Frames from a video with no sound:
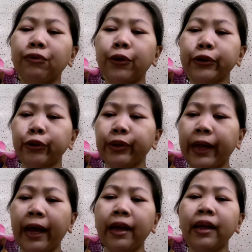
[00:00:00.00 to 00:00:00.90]
video
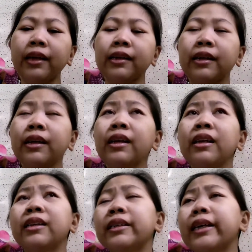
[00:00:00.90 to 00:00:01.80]
for today.
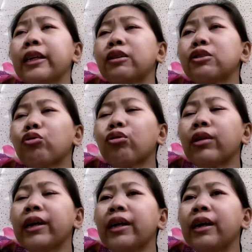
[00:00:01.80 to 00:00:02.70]
Yan,
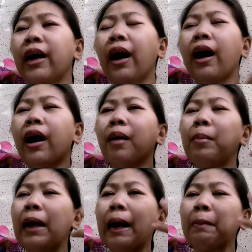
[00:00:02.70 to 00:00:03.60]
gusto ko rin
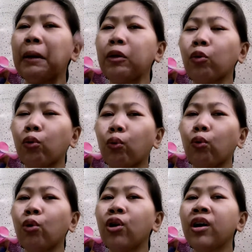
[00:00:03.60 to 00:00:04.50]
uh, maaman
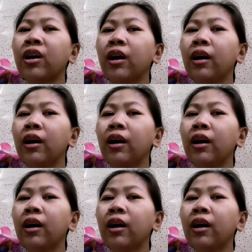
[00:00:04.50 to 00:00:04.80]
nyo po